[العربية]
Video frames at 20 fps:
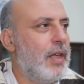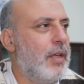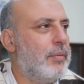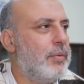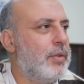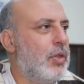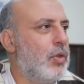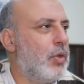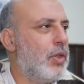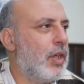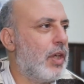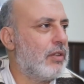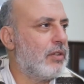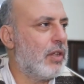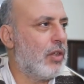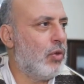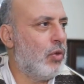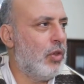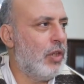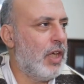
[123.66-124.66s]
بداو
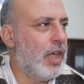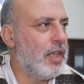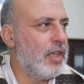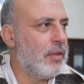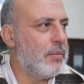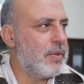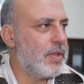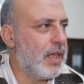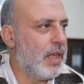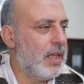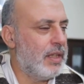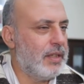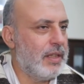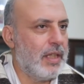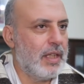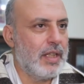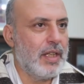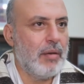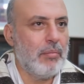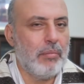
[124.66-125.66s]
كيقترحوا على ان المساله
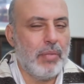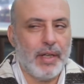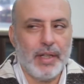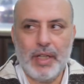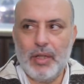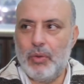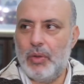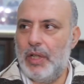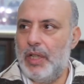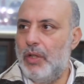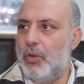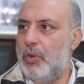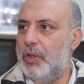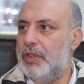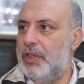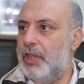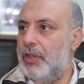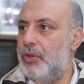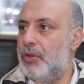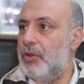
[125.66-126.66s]
ديال الجمباري ولا هو
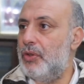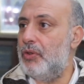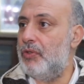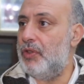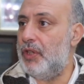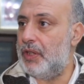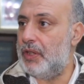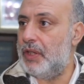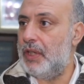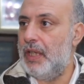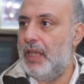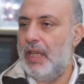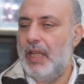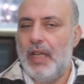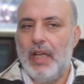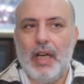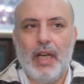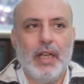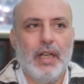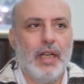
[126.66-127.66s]
ديال كروفيت
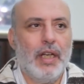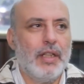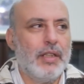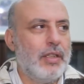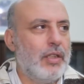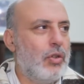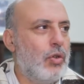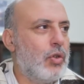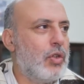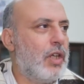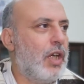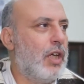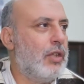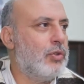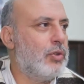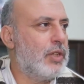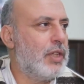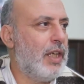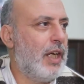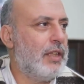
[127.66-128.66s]
على انه
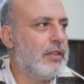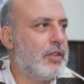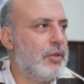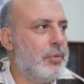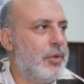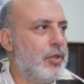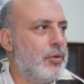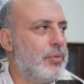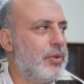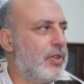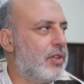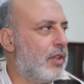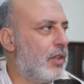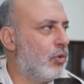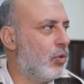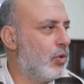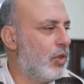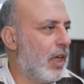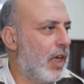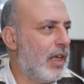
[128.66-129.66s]
القانون كيحتم عليهم
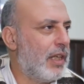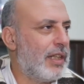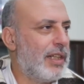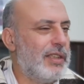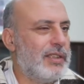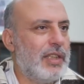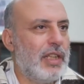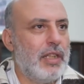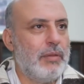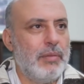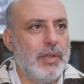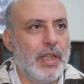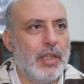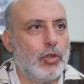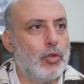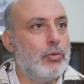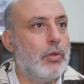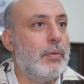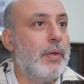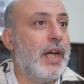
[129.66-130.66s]
يصطادوا داخل
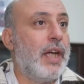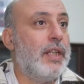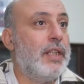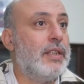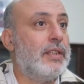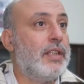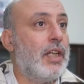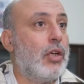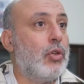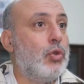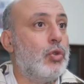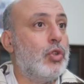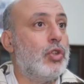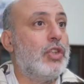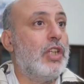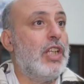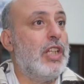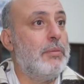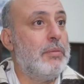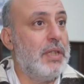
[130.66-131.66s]
3% وما باغيين ينتقلوا
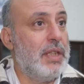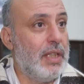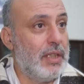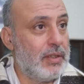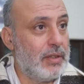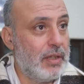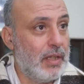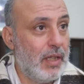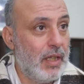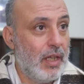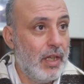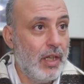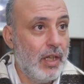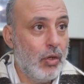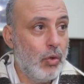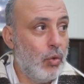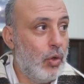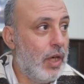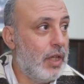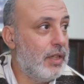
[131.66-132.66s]
6%
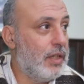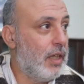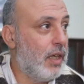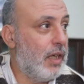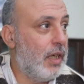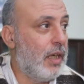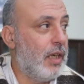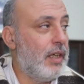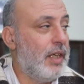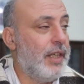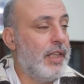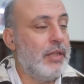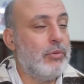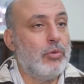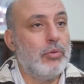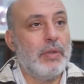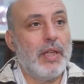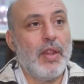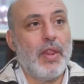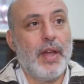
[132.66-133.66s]
وهذا يعني
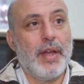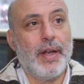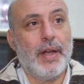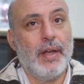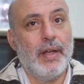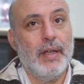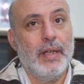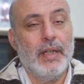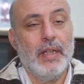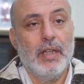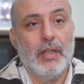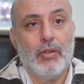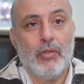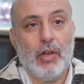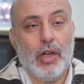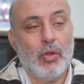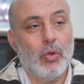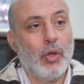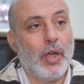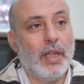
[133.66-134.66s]
مبادره
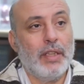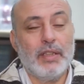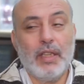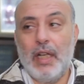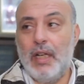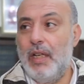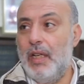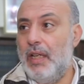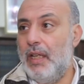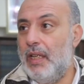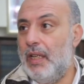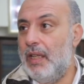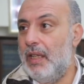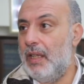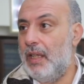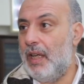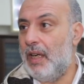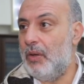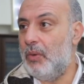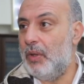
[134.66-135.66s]
واحد الوقيته
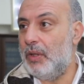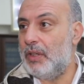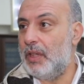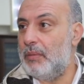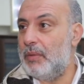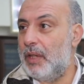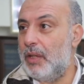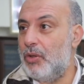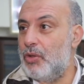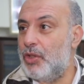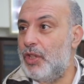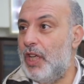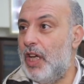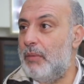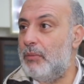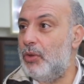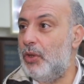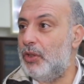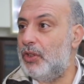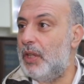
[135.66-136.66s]
الحواتة ما كانوش
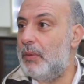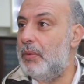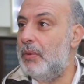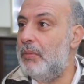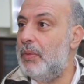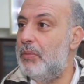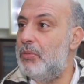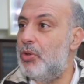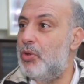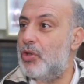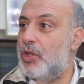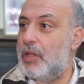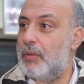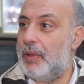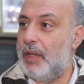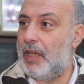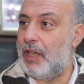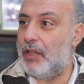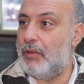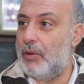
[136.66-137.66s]
كيامنوا حتى ما يمشيوش
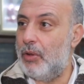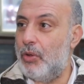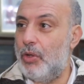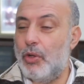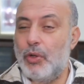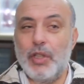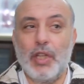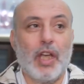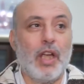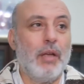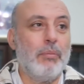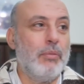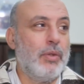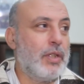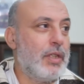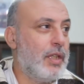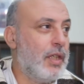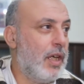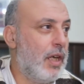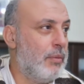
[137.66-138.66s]
للبحر اللي ولاو
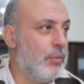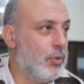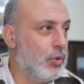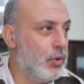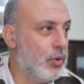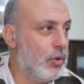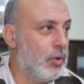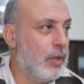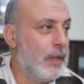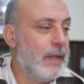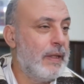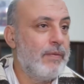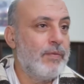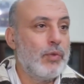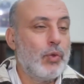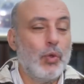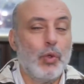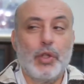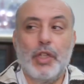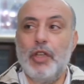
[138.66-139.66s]
كيامنوا
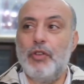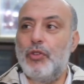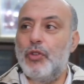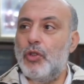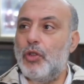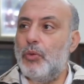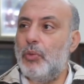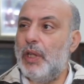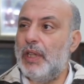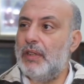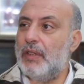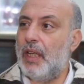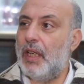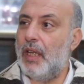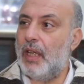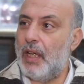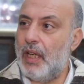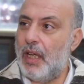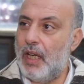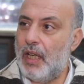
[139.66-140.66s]
وكيفكروا بواحد
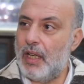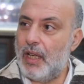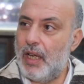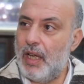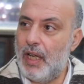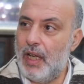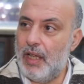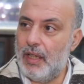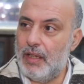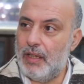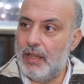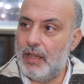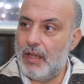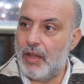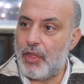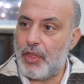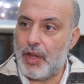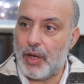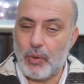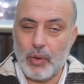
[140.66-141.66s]
الطريقه ان هاد
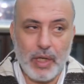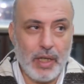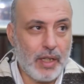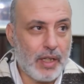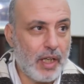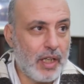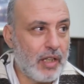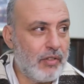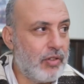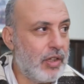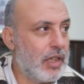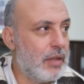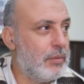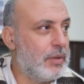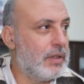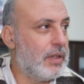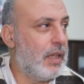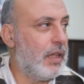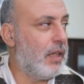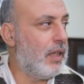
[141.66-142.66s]
الثروه اللي كاينه في هذه
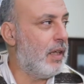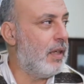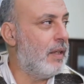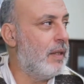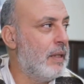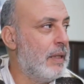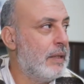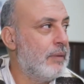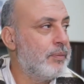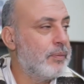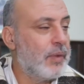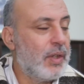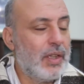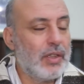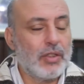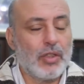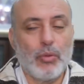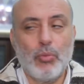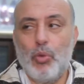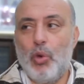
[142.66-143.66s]
المنطقه
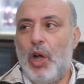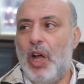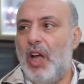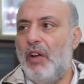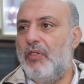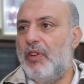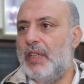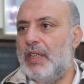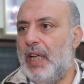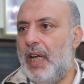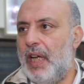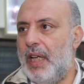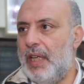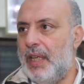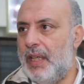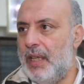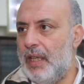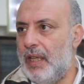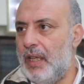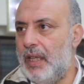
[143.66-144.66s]
خص المحافظه
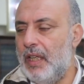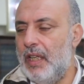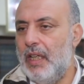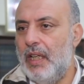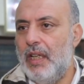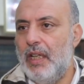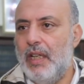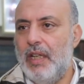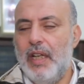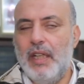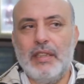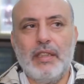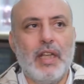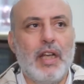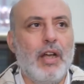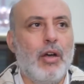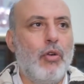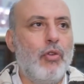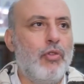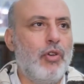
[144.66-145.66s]
عليها ليس
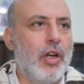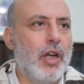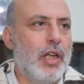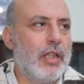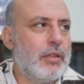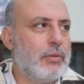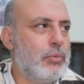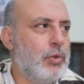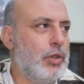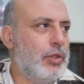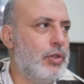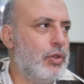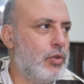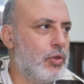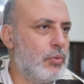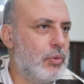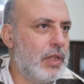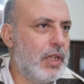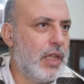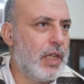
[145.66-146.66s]
لهم فقط
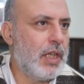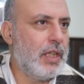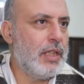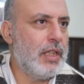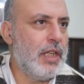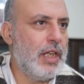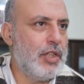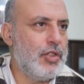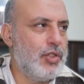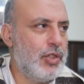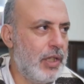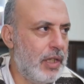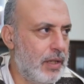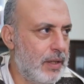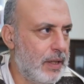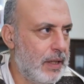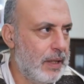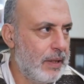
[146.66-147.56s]
بوحديتهم ولكن للاجيال